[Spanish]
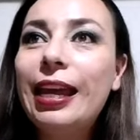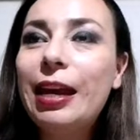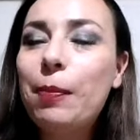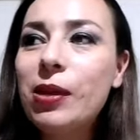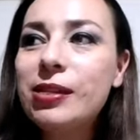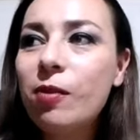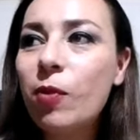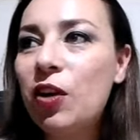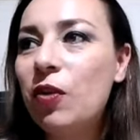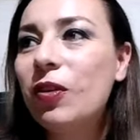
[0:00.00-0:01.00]
Y pensé,
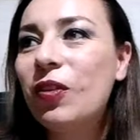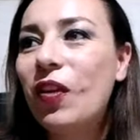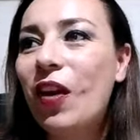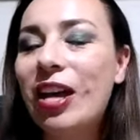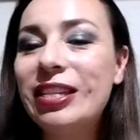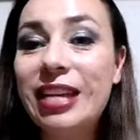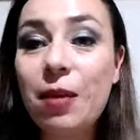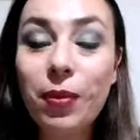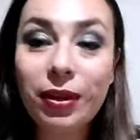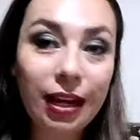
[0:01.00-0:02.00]
bueno,
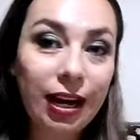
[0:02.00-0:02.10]
siempre